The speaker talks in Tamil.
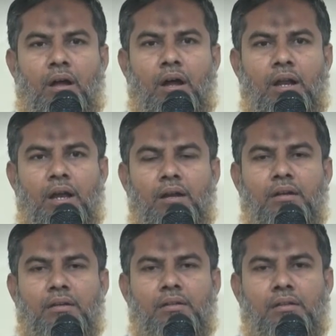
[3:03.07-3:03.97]
ஆனால்
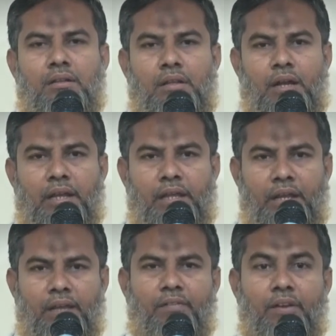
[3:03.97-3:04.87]

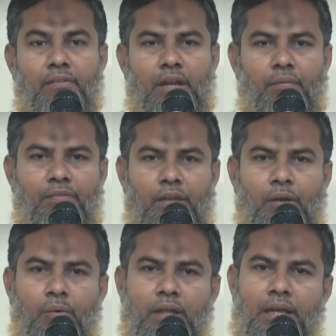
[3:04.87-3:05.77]
தண்ணீரை வீண் விரயம்
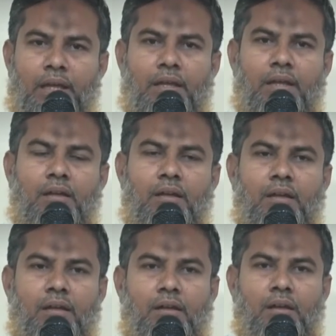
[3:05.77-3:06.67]
செய்யக்கூடிய
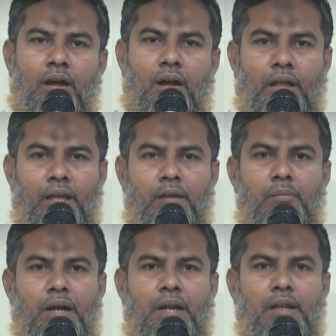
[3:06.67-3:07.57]
அநேக
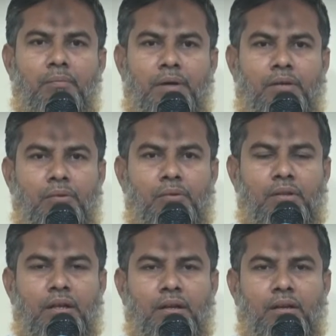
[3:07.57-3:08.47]
மக்களை நாம் பார்த்து
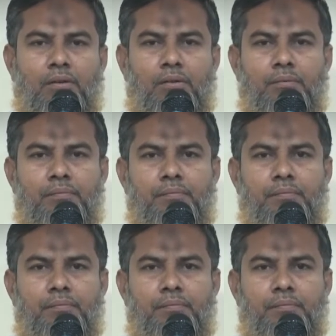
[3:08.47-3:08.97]
கொண்டுதான் இருக்கின்றோம்